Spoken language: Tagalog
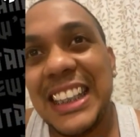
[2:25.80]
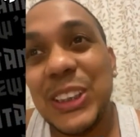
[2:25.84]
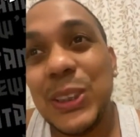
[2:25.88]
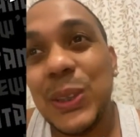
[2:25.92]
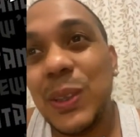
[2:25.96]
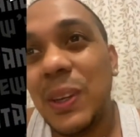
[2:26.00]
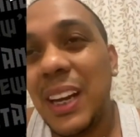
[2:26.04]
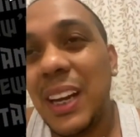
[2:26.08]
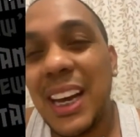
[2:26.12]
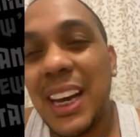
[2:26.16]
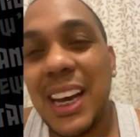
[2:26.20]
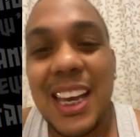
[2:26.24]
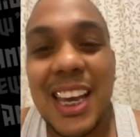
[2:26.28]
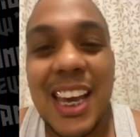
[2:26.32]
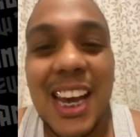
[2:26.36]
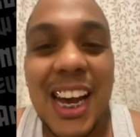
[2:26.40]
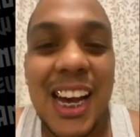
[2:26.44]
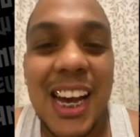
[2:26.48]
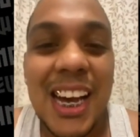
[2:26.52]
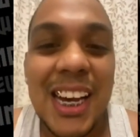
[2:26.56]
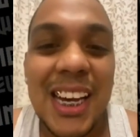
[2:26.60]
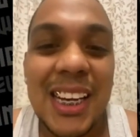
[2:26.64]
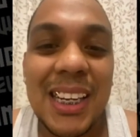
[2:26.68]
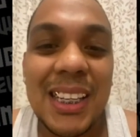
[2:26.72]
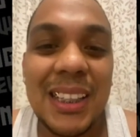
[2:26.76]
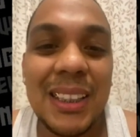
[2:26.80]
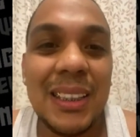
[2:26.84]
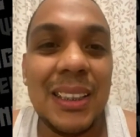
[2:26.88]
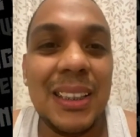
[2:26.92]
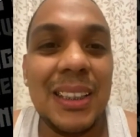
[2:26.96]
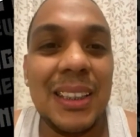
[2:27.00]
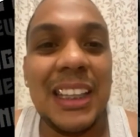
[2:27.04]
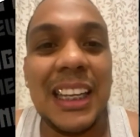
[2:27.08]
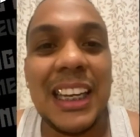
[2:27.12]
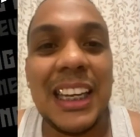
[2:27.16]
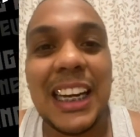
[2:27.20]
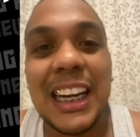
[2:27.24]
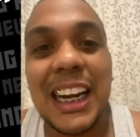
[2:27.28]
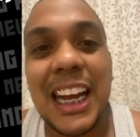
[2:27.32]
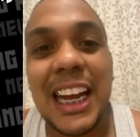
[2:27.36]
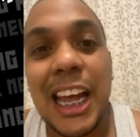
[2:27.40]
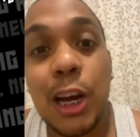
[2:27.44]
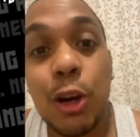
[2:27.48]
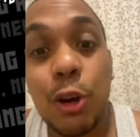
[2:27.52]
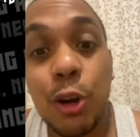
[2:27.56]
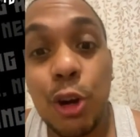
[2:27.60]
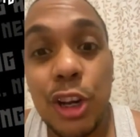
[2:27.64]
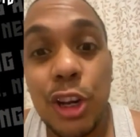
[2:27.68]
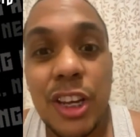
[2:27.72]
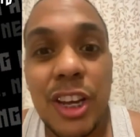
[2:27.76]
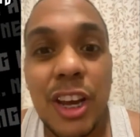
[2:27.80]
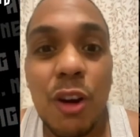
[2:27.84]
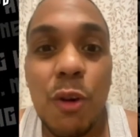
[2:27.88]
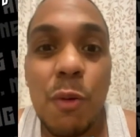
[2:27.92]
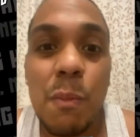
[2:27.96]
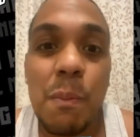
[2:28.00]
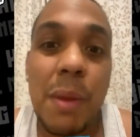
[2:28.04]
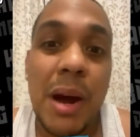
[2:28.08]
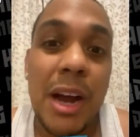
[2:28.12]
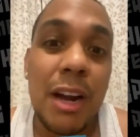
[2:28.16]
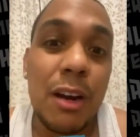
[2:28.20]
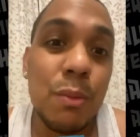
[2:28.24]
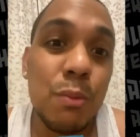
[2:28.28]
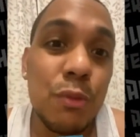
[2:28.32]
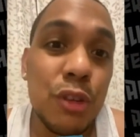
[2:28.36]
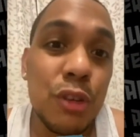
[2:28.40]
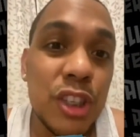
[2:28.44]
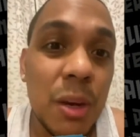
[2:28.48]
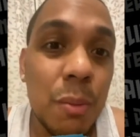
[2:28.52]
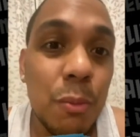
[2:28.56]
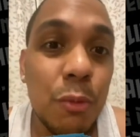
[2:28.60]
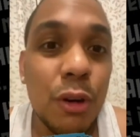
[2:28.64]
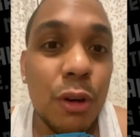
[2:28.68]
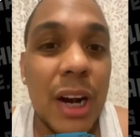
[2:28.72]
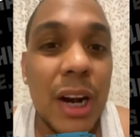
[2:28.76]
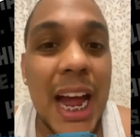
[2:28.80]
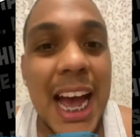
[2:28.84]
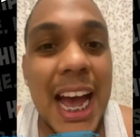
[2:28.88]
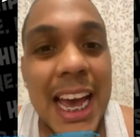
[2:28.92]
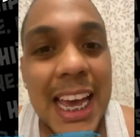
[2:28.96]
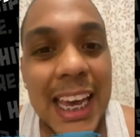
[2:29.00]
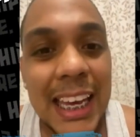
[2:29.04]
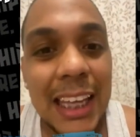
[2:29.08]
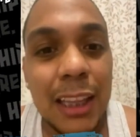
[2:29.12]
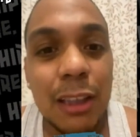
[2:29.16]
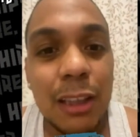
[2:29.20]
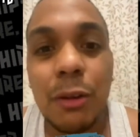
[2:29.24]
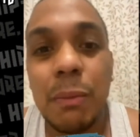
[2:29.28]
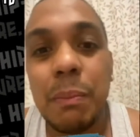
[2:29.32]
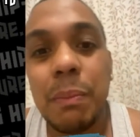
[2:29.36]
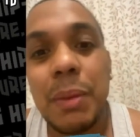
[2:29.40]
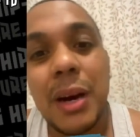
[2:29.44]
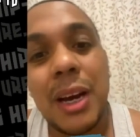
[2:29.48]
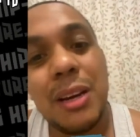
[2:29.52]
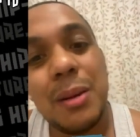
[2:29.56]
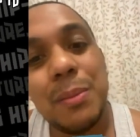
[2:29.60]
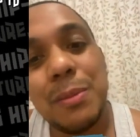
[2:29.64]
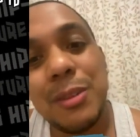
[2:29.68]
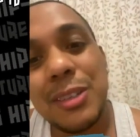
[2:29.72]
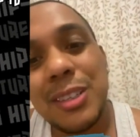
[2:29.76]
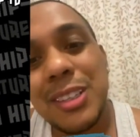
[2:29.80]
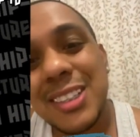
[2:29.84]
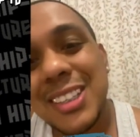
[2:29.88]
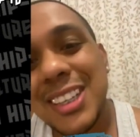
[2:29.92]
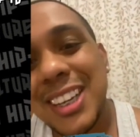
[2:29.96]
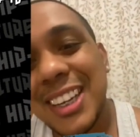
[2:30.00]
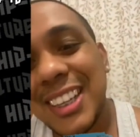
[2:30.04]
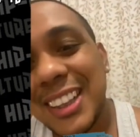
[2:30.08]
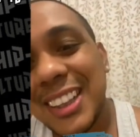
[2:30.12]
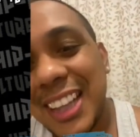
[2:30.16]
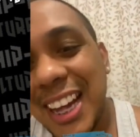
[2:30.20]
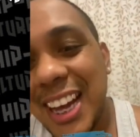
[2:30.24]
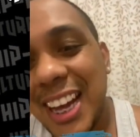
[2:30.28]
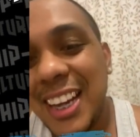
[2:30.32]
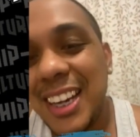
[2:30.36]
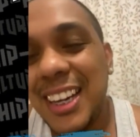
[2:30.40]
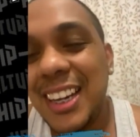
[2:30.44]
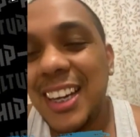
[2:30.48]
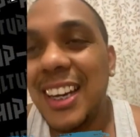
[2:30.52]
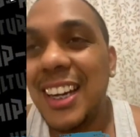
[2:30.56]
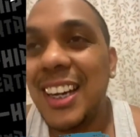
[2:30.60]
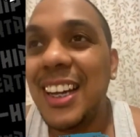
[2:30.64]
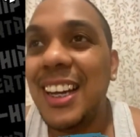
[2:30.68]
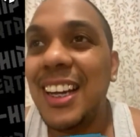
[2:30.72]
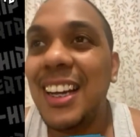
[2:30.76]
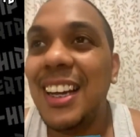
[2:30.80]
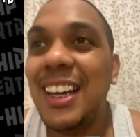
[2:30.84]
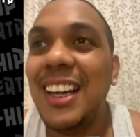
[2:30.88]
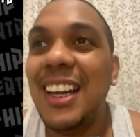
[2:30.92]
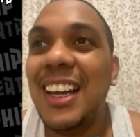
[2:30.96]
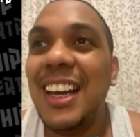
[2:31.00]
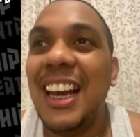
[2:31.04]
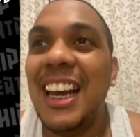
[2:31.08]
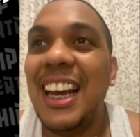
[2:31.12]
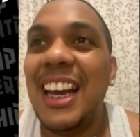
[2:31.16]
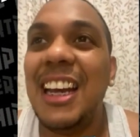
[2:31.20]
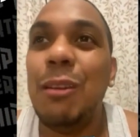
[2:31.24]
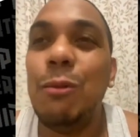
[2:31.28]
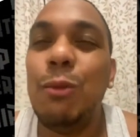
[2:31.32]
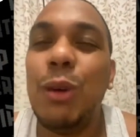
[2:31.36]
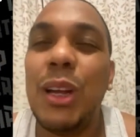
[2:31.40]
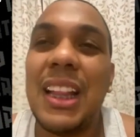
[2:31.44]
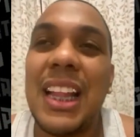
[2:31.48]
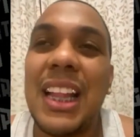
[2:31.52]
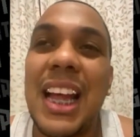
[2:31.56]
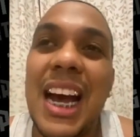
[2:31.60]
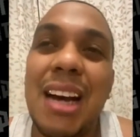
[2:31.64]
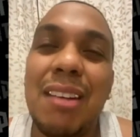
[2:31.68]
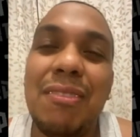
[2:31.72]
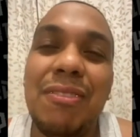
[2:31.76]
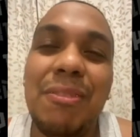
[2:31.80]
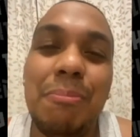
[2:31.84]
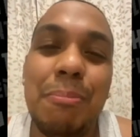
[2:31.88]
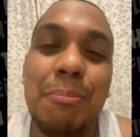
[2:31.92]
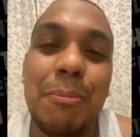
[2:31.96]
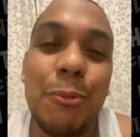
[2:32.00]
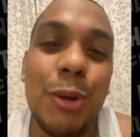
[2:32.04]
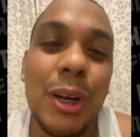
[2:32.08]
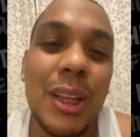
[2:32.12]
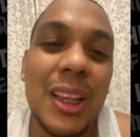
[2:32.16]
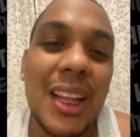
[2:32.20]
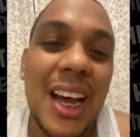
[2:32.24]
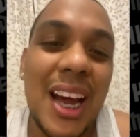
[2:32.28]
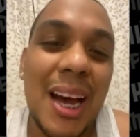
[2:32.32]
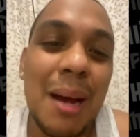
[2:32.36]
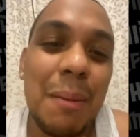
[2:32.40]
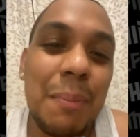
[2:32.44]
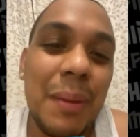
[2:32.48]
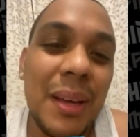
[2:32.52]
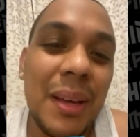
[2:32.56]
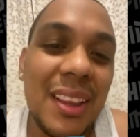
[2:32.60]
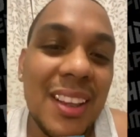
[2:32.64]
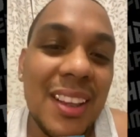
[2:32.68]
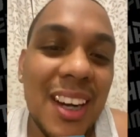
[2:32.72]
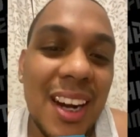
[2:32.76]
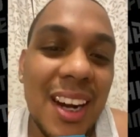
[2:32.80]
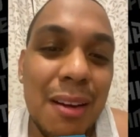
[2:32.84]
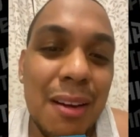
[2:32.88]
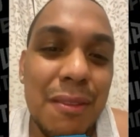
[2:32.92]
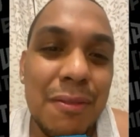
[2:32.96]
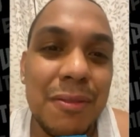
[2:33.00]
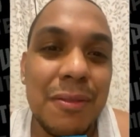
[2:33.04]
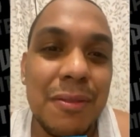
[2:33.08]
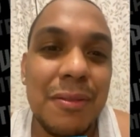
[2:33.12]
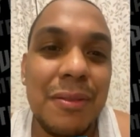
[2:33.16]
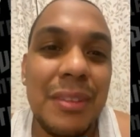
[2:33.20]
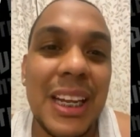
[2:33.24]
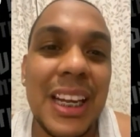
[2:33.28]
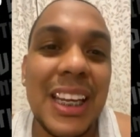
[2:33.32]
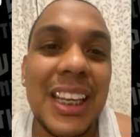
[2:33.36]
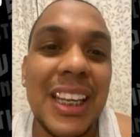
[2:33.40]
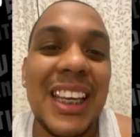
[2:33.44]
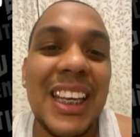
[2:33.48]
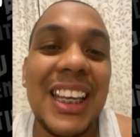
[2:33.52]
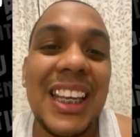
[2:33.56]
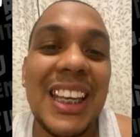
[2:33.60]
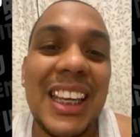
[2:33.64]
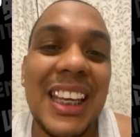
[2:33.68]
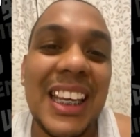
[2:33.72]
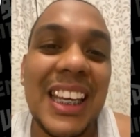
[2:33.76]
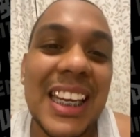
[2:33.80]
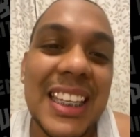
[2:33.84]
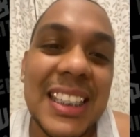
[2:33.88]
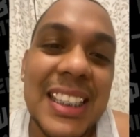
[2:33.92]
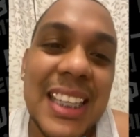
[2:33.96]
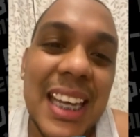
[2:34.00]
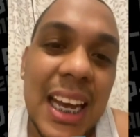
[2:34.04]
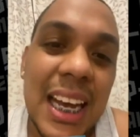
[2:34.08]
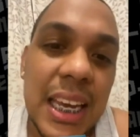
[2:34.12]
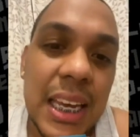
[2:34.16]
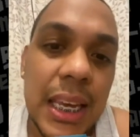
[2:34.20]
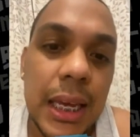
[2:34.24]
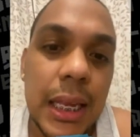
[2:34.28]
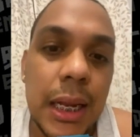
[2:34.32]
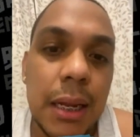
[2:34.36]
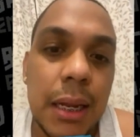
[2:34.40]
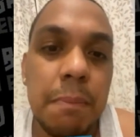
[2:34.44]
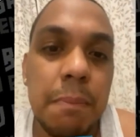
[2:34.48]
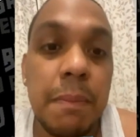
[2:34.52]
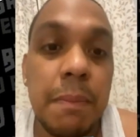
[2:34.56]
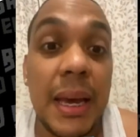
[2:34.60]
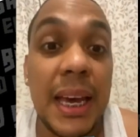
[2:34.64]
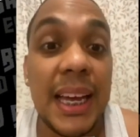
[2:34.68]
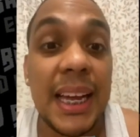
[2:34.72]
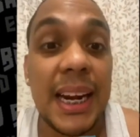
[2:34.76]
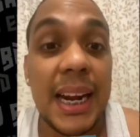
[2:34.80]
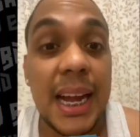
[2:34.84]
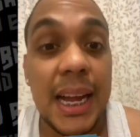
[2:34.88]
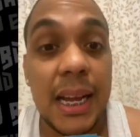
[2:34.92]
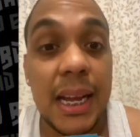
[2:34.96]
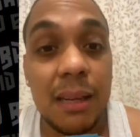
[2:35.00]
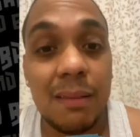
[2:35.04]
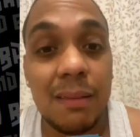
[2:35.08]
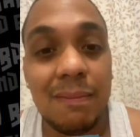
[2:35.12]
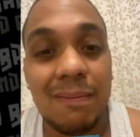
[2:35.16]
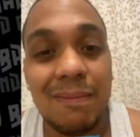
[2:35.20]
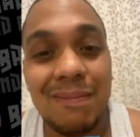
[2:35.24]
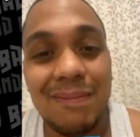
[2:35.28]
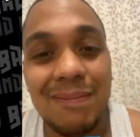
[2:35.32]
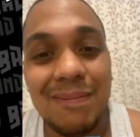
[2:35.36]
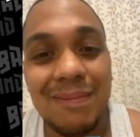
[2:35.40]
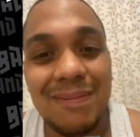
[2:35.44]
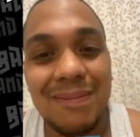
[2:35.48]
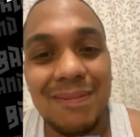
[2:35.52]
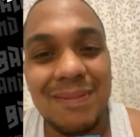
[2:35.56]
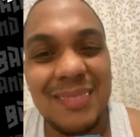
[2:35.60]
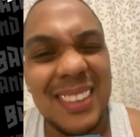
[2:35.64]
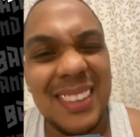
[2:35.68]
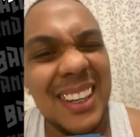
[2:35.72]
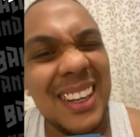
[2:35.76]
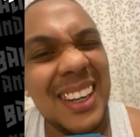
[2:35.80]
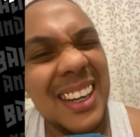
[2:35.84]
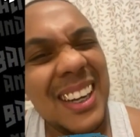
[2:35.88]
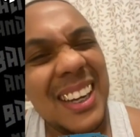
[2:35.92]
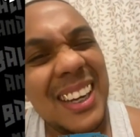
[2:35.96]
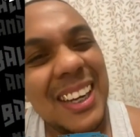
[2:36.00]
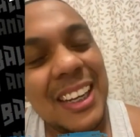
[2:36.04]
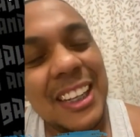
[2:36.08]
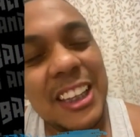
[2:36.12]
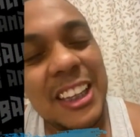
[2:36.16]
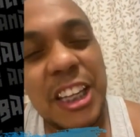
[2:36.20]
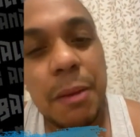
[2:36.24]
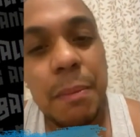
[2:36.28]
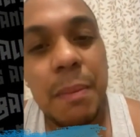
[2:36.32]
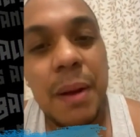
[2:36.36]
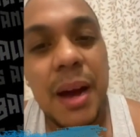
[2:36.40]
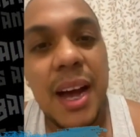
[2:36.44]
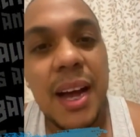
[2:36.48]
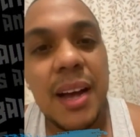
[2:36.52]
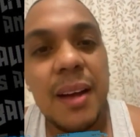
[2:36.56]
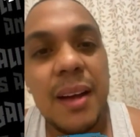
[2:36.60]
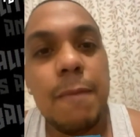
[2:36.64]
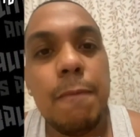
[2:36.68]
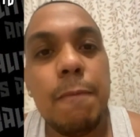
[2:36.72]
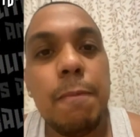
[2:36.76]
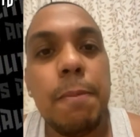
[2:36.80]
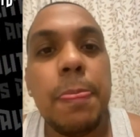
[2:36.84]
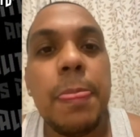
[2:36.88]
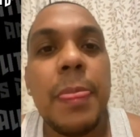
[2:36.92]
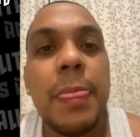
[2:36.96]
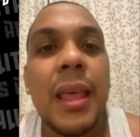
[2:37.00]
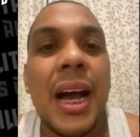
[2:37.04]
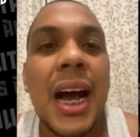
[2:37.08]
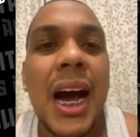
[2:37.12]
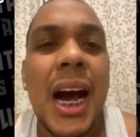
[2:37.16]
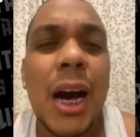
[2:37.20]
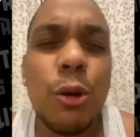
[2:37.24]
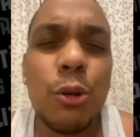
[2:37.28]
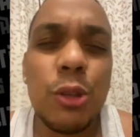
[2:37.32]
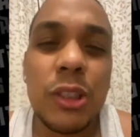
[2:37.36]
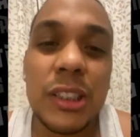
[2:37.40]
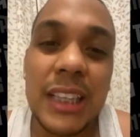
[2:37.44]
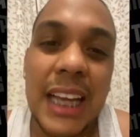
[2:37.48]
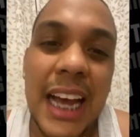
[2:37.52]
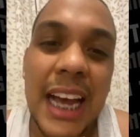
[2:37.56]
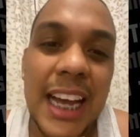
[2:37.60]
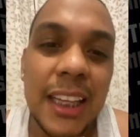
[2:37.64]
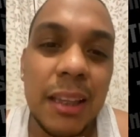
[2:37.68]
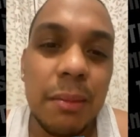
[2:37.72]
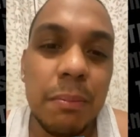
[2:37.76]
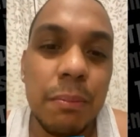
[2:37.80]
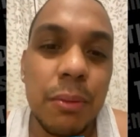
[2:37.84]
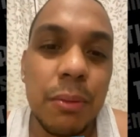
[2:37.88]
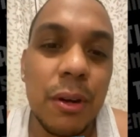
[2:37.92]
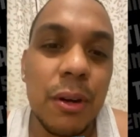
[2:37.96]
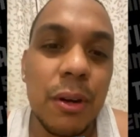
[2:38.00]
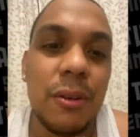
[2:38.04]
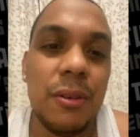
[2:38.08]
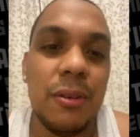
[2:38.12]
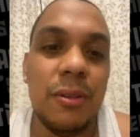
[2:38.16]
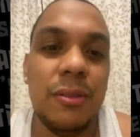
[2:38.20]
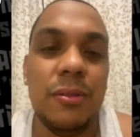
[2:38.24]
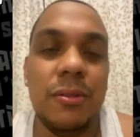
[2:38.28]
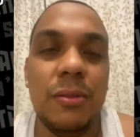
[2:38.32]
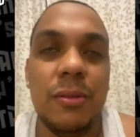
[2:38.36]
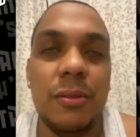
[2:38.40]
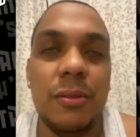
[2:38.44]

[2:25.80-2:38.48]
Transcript: hinahuli ka niya, nire-record niya kung paano mo siya murahin, kung paano mo siya saktan. And what, hap what happened, Raf? Nanghihingi ka sa kanya ng pera. ba? Diba? How sad, bro.